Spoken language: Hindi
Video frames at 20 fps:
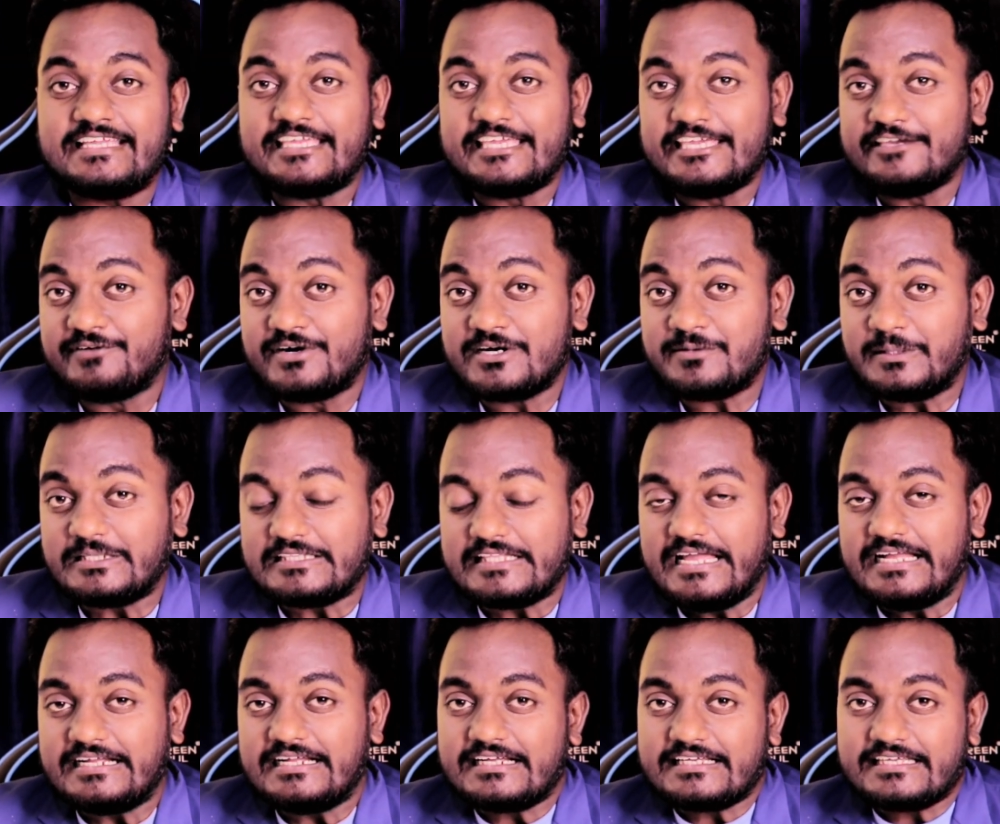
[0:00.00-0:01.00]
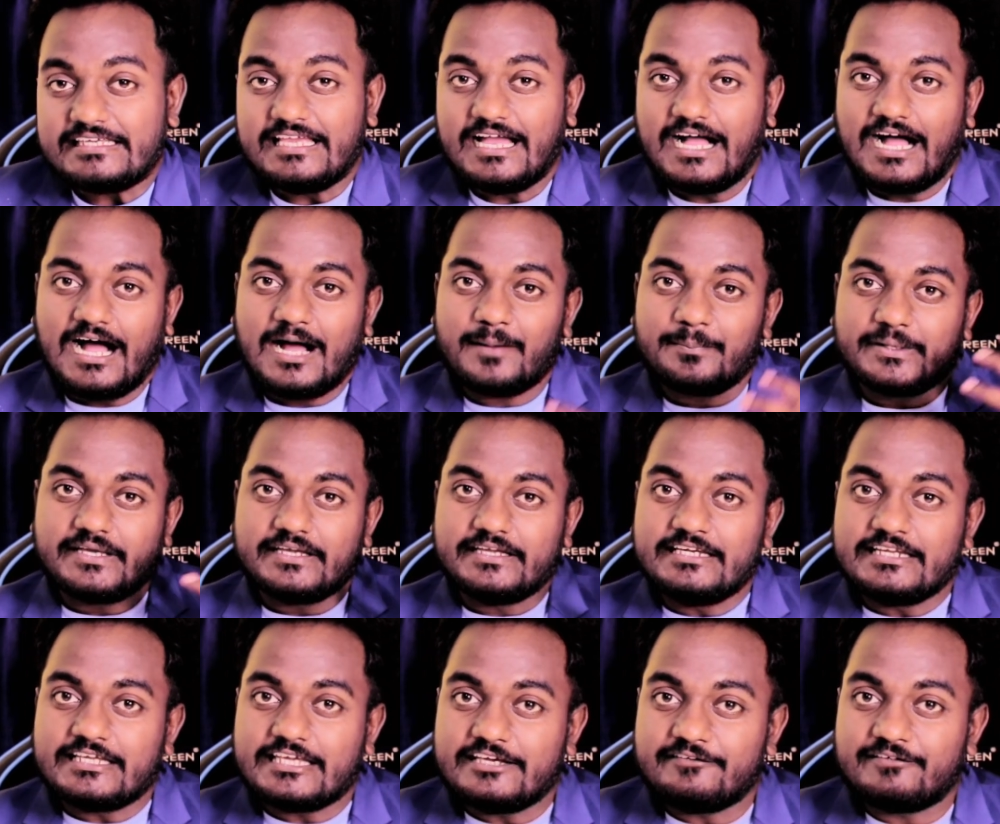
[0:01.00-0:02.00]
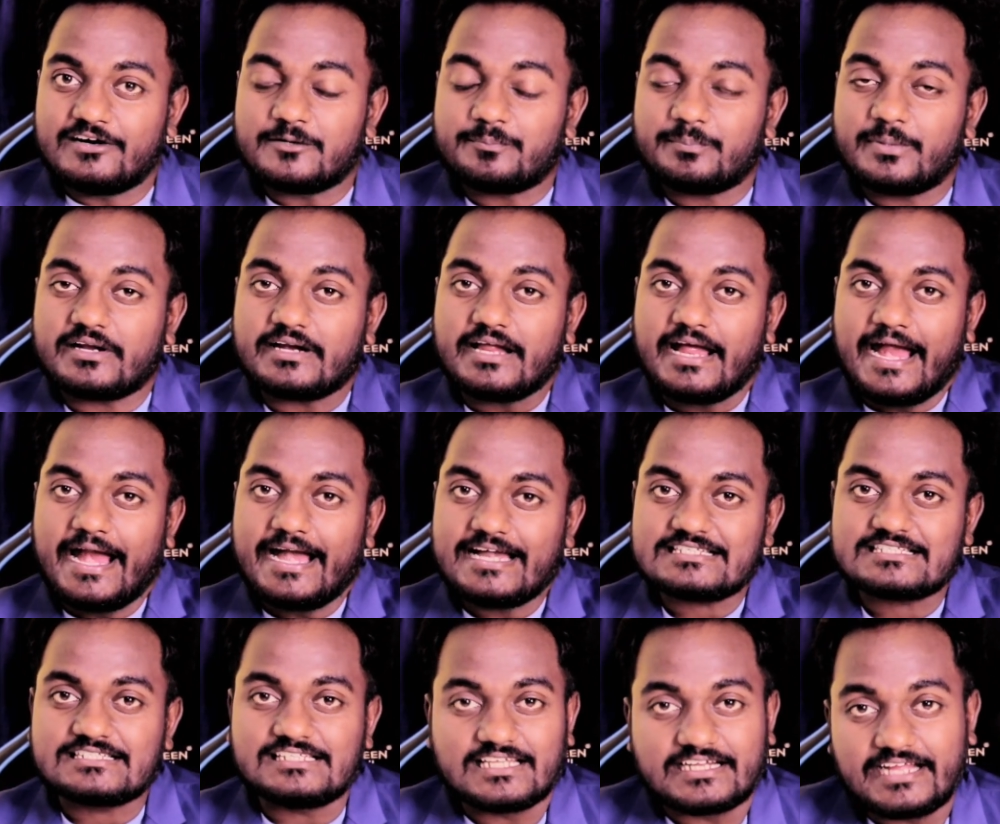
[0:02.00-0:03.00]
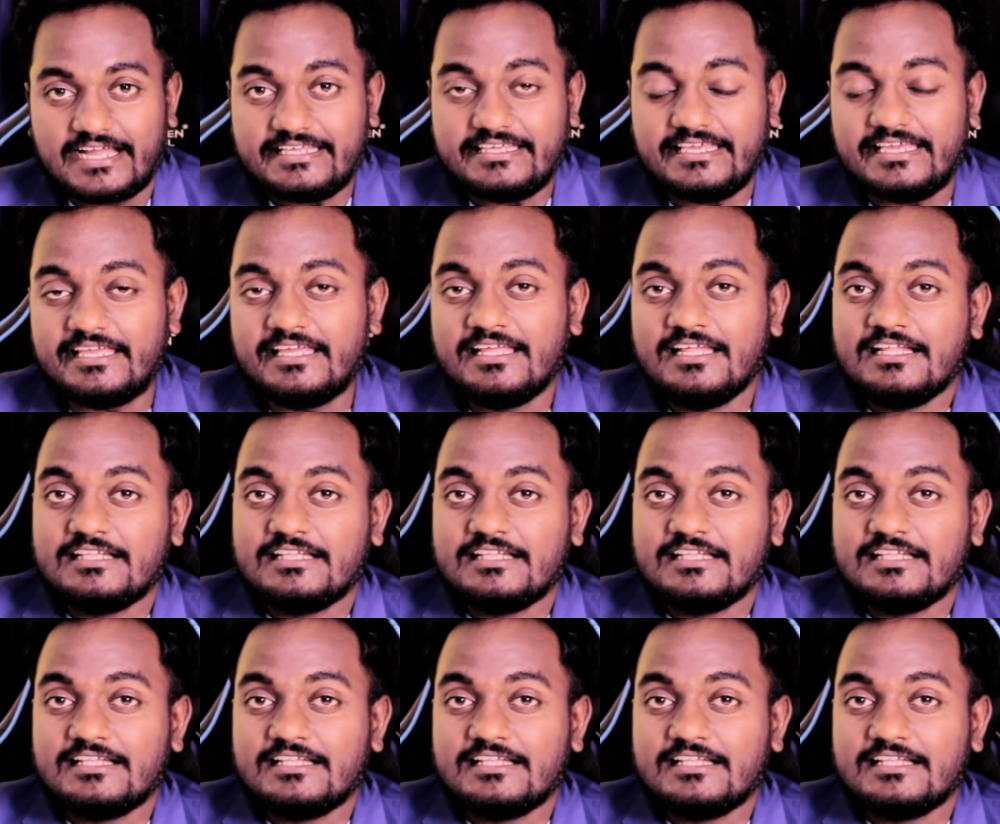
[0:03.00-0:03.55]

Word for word: कीवर्ड बताएगा कि आप इन कीवर्ड पर एड्स लगाइए